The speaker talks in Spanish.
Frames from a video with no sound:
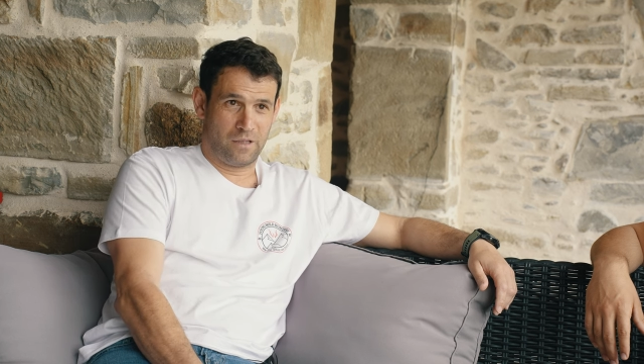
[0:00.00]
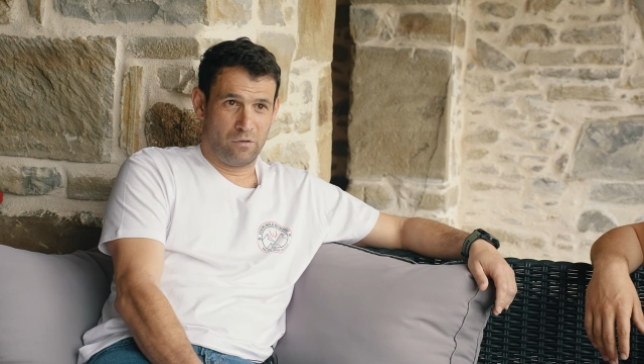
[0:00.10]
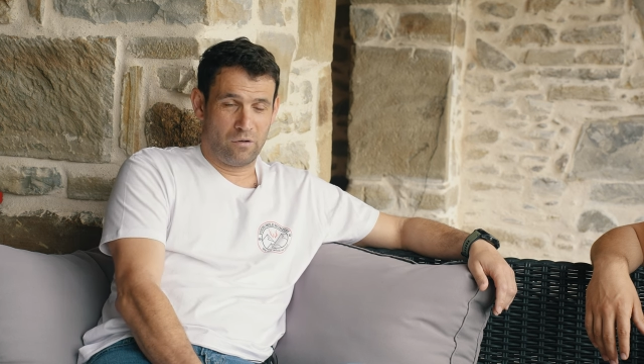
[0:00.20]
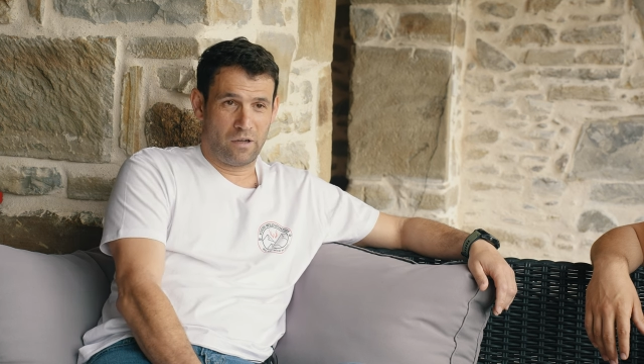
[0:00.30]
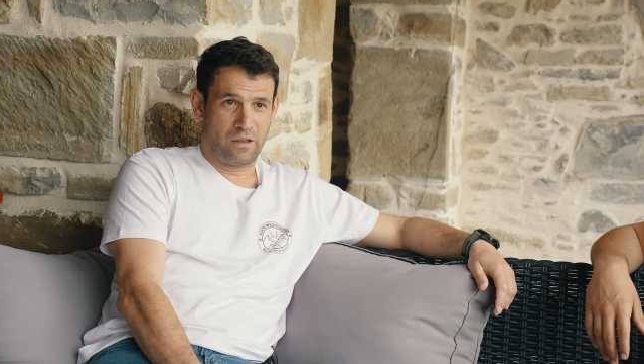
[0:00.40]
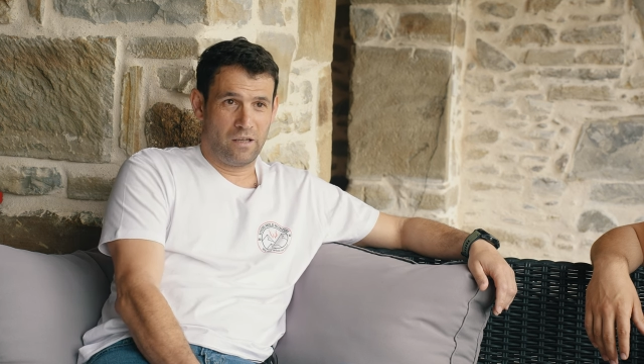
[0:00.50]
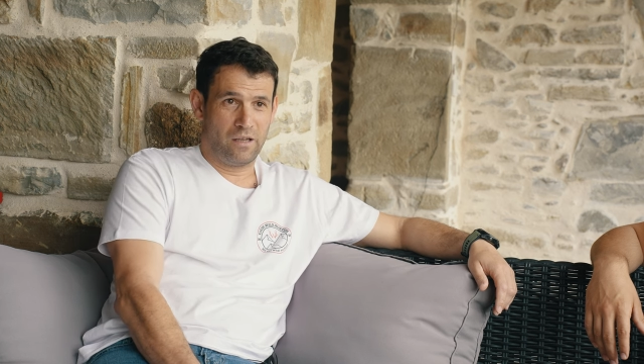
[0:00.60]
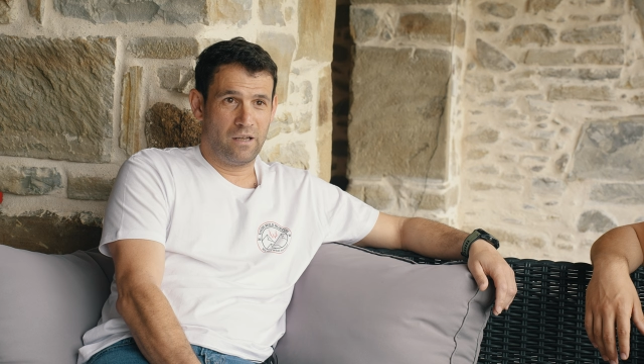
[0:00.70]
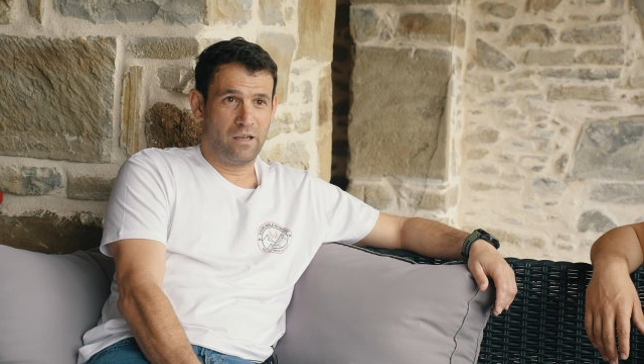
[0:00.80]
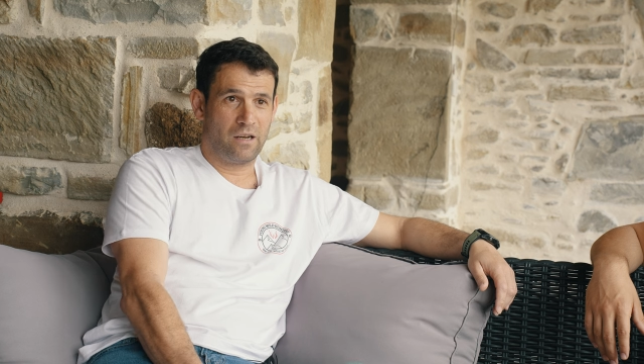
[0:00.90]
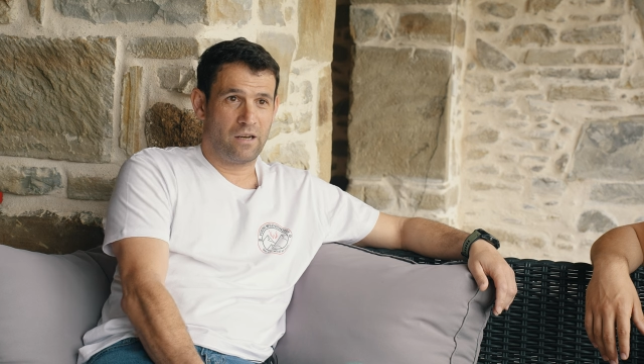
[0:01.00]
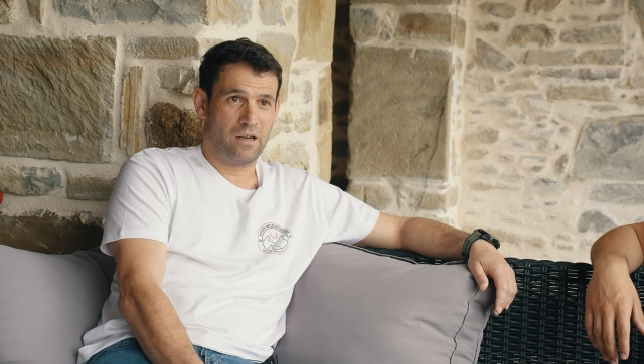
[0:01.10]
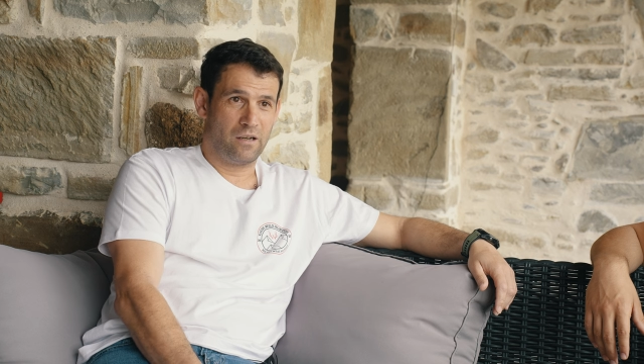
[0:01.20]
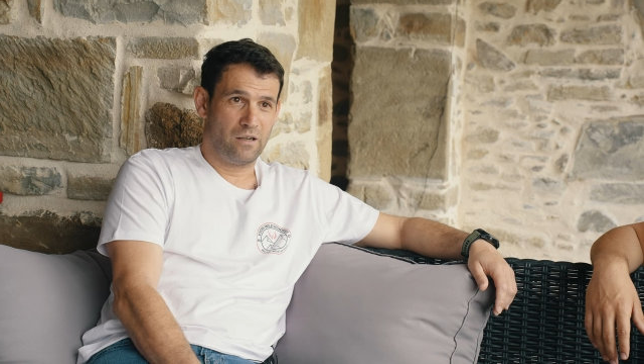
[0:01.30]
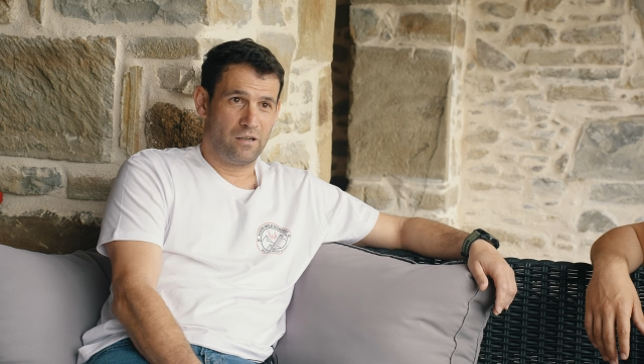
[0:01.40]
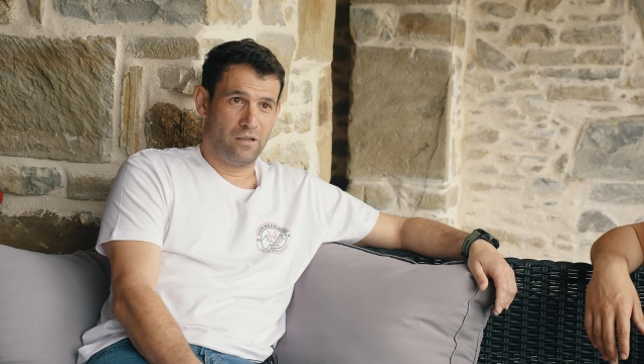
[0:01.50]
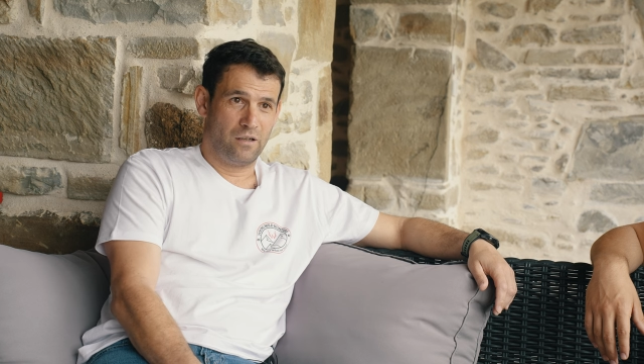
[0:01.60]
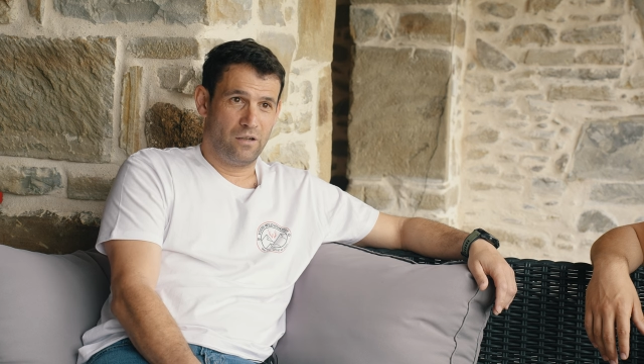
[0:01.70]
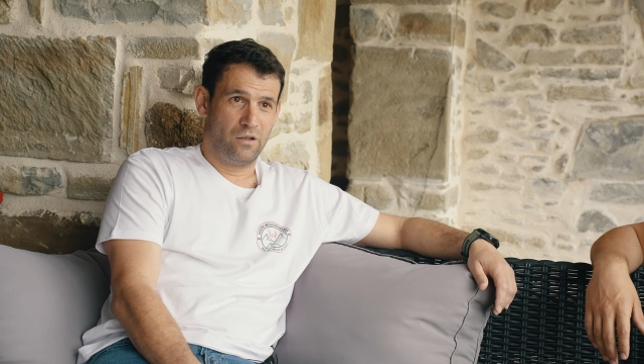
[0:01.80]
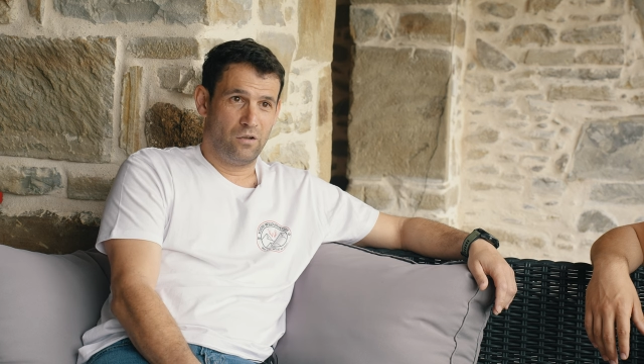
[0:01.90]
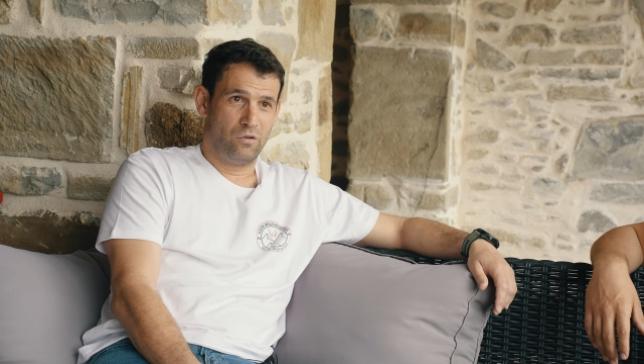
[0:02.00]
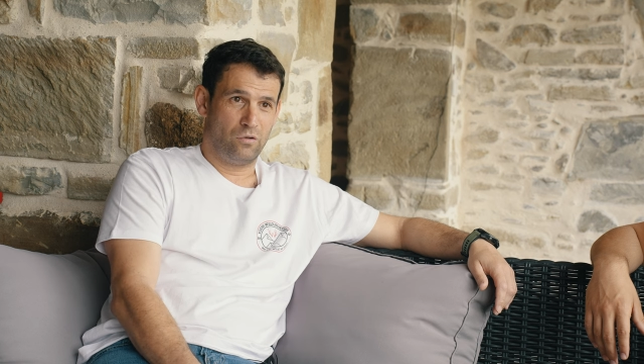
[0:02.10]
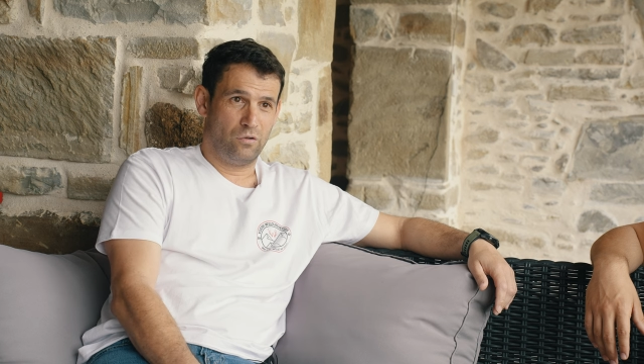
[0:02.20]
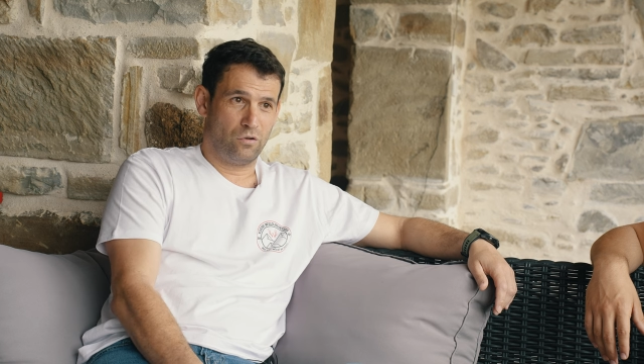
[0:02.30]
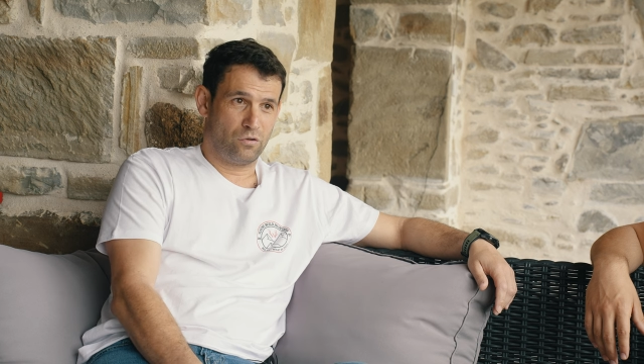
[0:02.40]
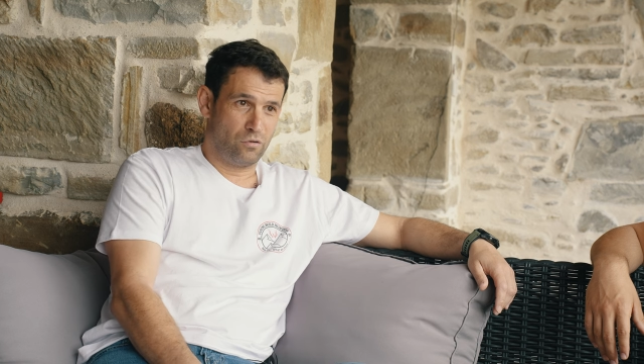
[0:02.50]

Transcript: tengo que hacer dos